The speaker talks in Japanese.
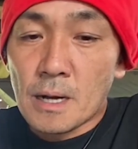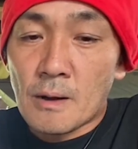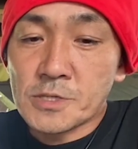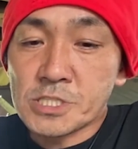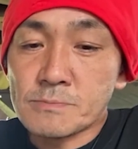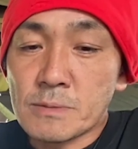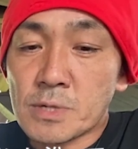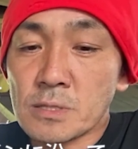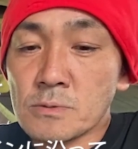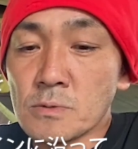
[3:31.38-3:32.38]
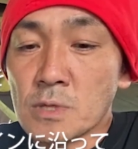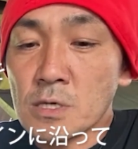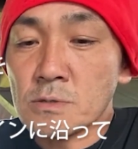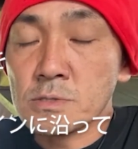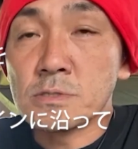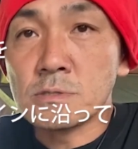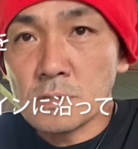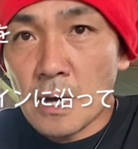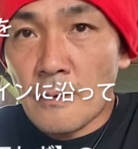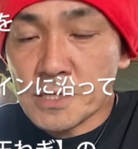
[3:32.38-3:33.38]
淡路島ブランドを代表す
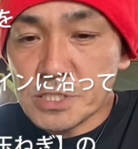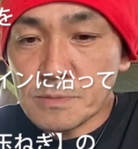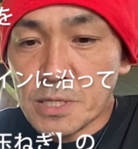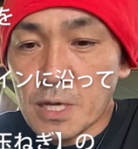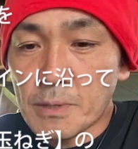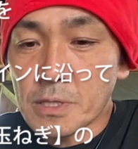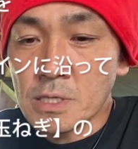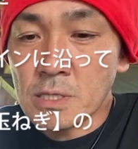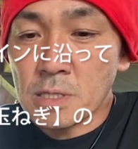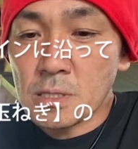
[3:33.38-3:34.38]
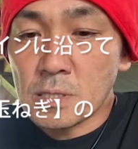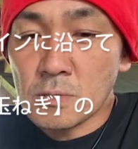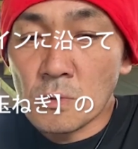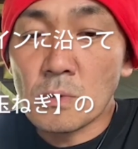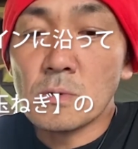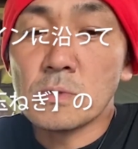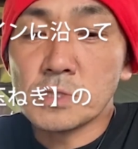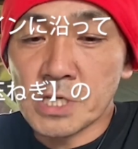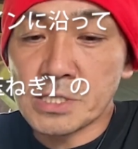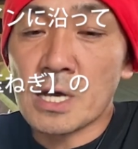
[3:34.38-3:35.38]
る淡路島玉ねぎの
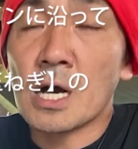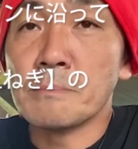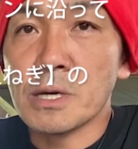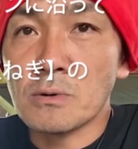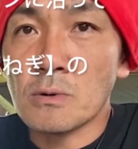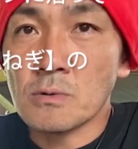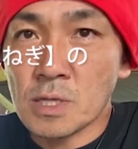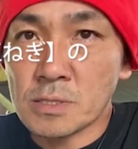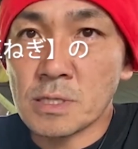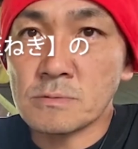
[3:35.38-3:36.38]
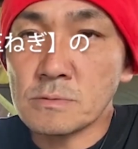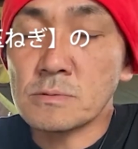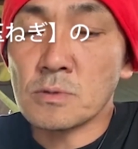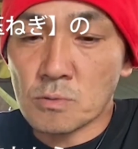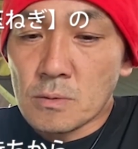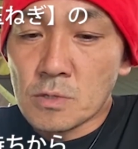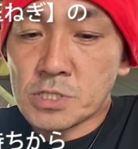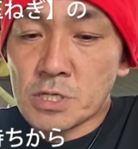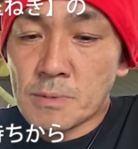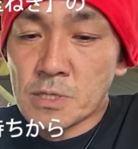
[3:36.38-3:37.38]
生産販売を行っているっていう美味
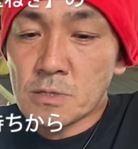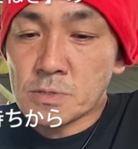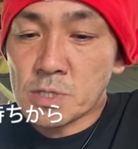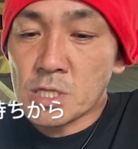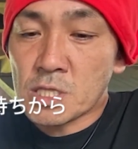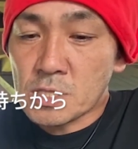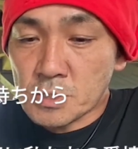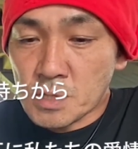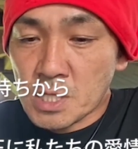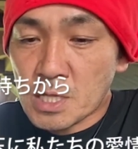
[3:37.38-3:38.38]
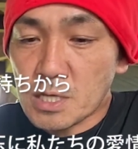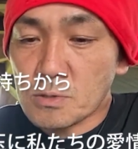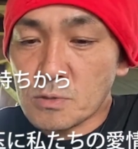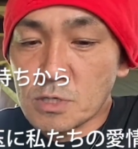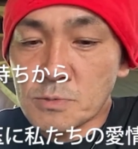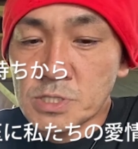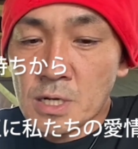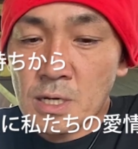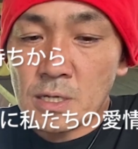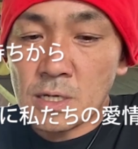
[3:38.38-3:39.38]
しい玉ねぎを育てたいという気持ち
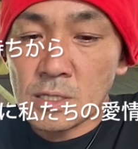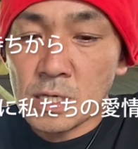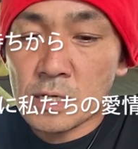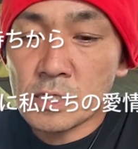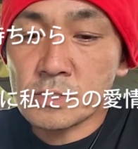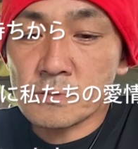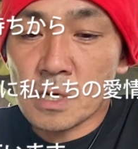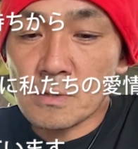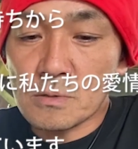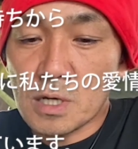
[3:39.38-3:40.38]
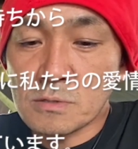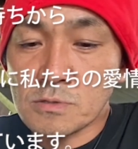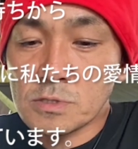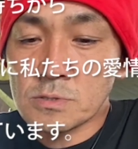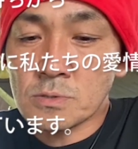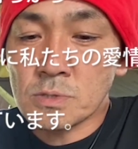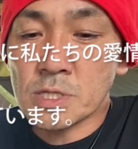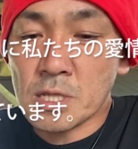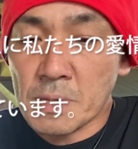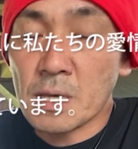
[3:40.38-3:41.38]
から、えー、年間出荷量を150トンと
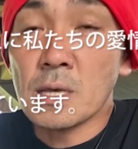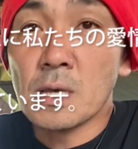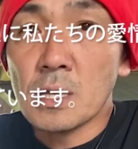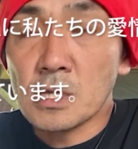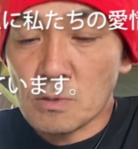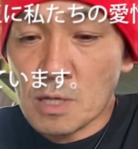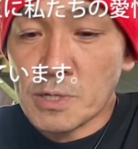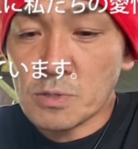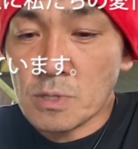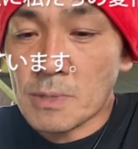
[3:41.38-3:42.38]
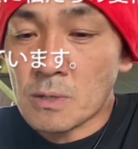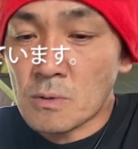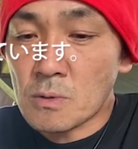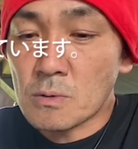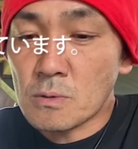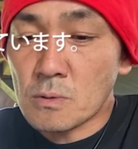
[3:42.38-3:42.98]
定め一玉一玉を